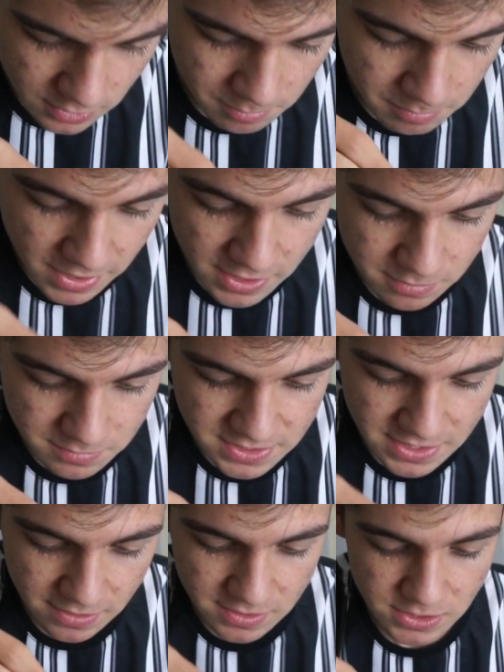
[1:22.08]
Bakalım
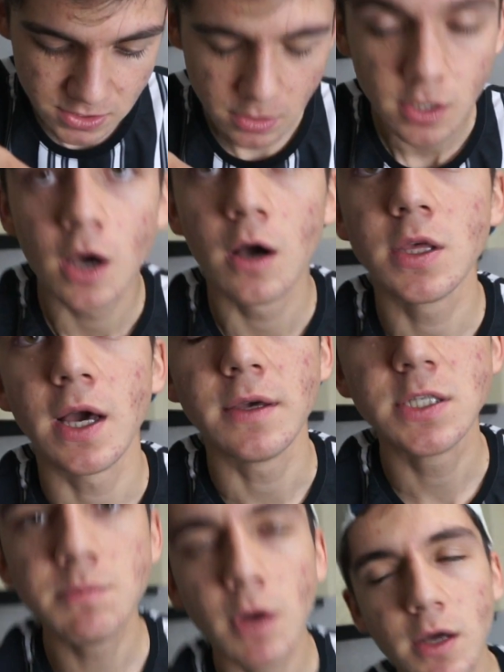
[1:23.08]
sigaret hiç... Ya
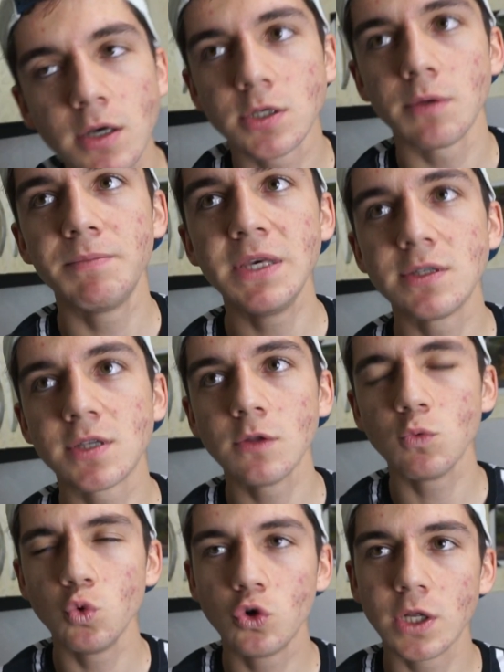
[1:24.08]
şimdi arkadaşlar bir
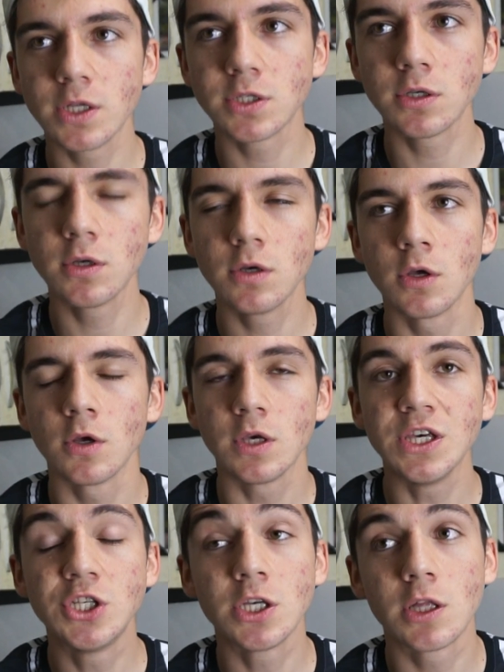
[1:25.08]
insan uyku ilacını
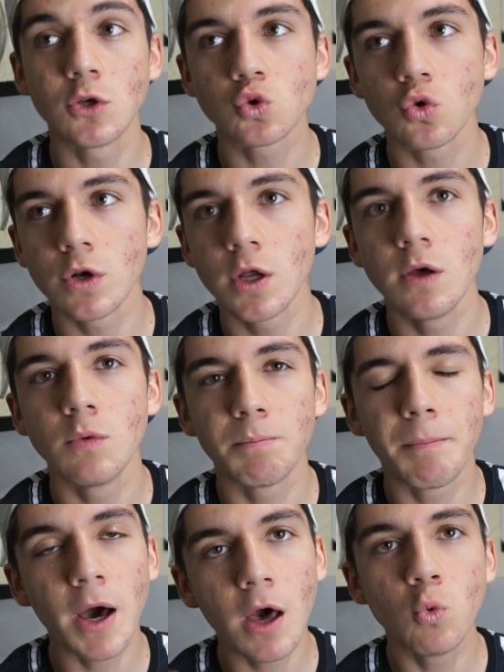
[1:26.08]
içtikten sonra
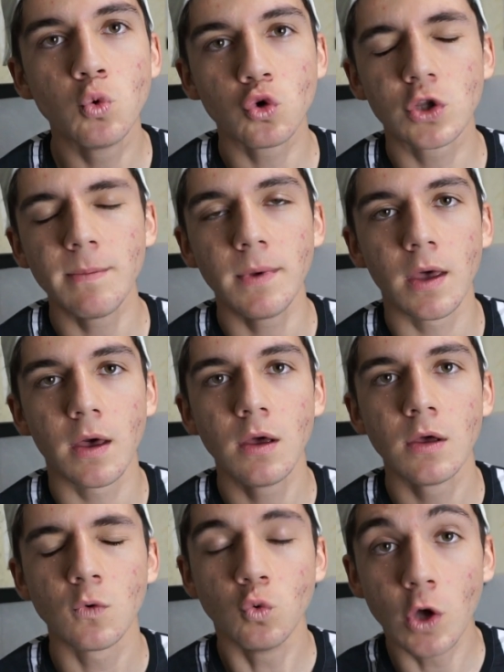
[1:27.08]
baya uyur deme ya.
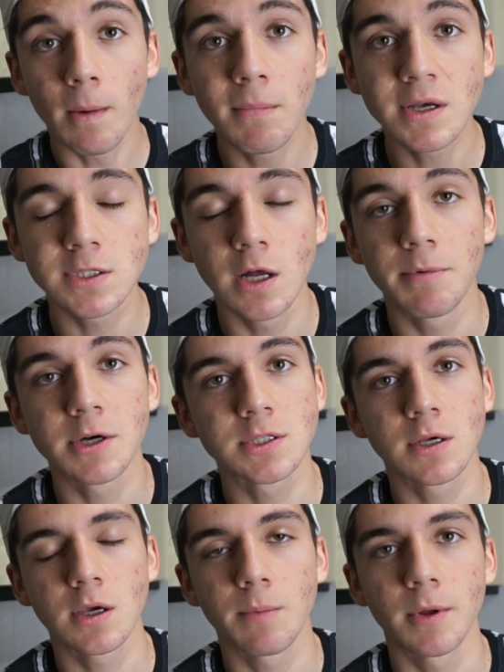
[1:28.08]
Uyanmaz ne
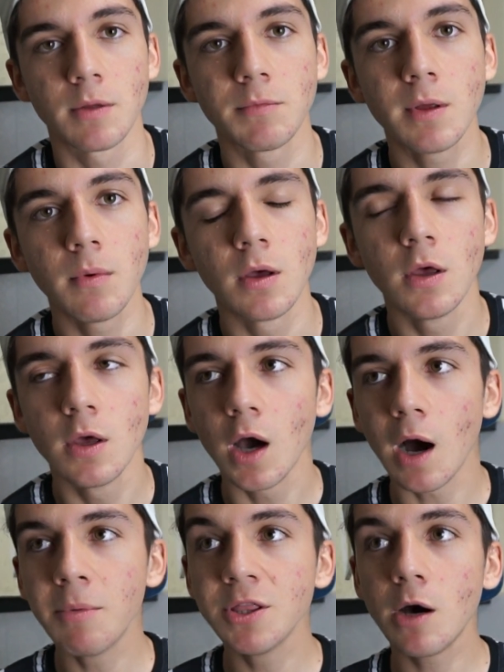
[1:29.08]
yaparsak yapalım değil mi?
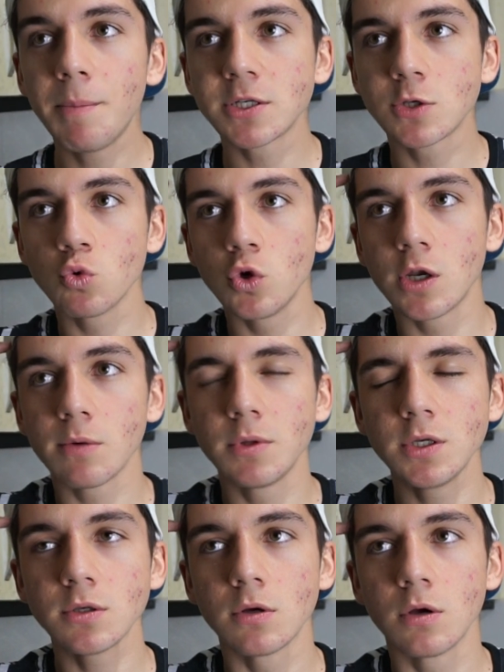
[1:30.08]
Ama ne yaparsak
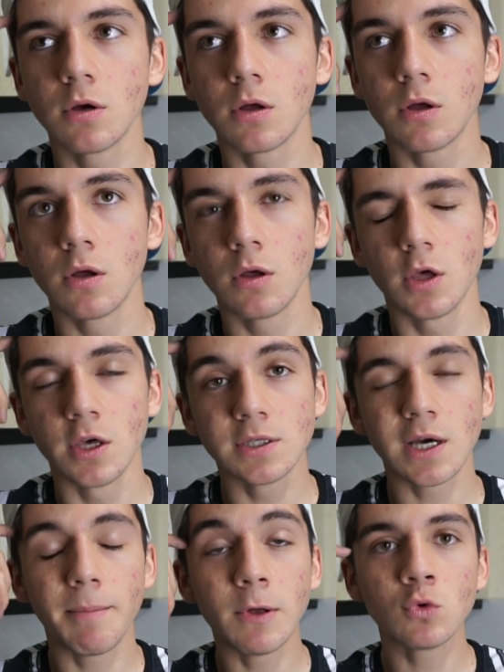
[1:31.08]
uyanabilir?
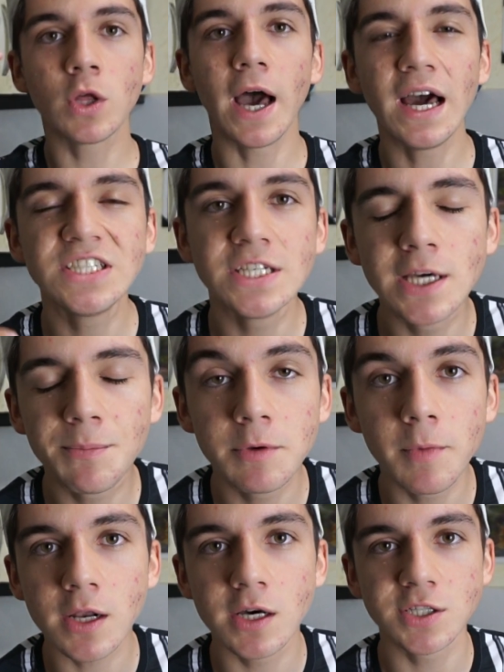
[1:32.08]
Ya ben ona her şeyi
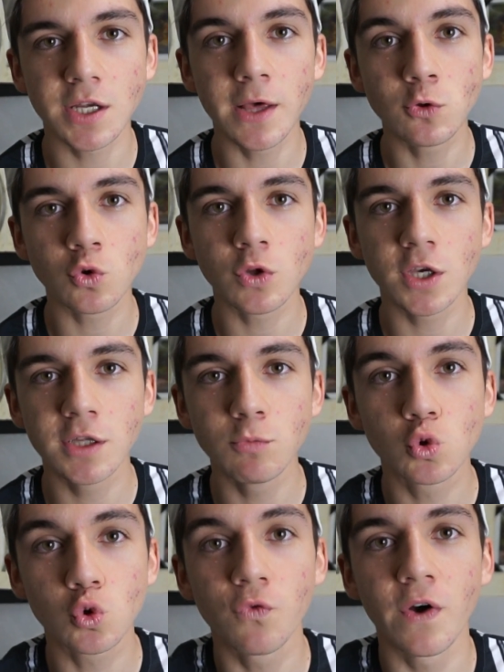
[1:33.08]
yapayım arkadaşlar. En sonunda gideyim
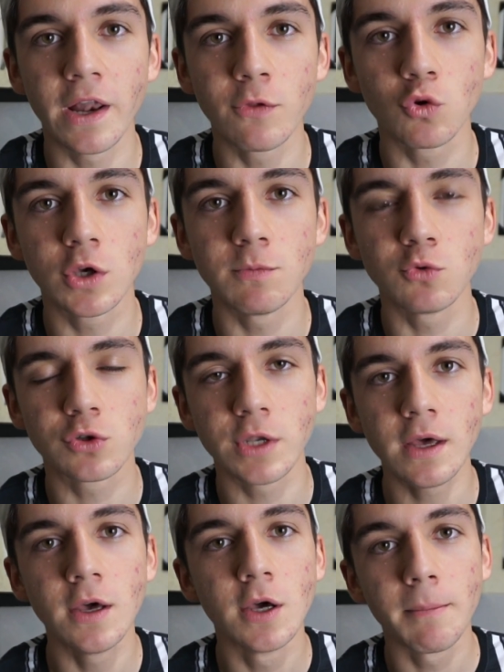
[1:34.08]
su falan dökeyim
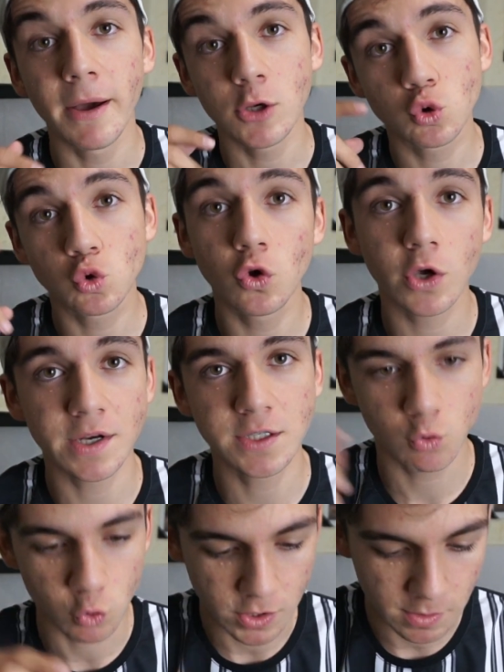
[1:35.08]
üstüne. Bence su
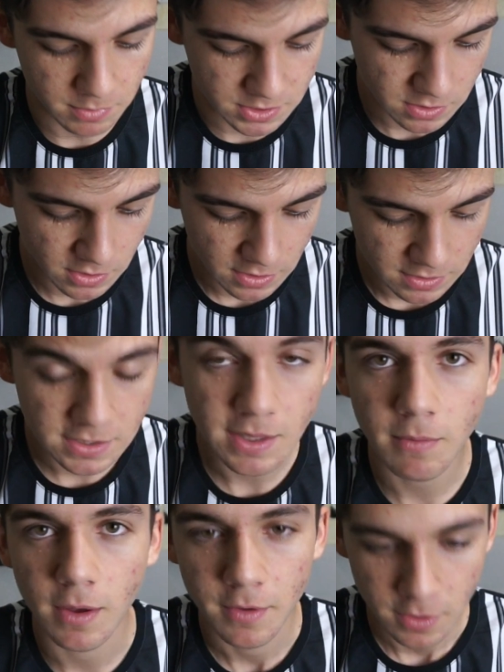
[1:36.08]
dökersek uyanabilir. Değil
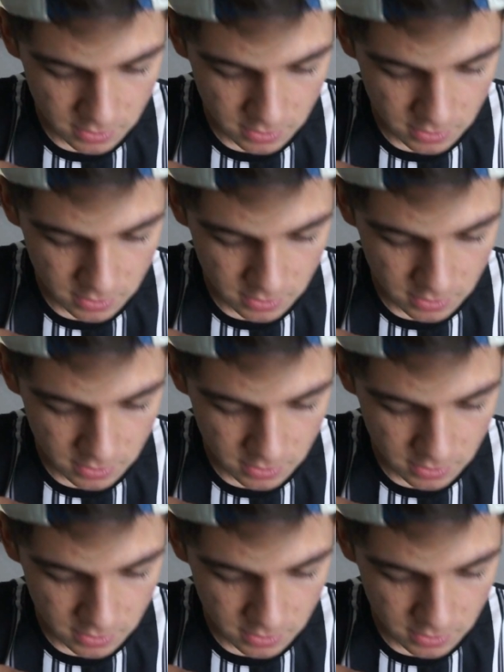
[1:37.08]
mi?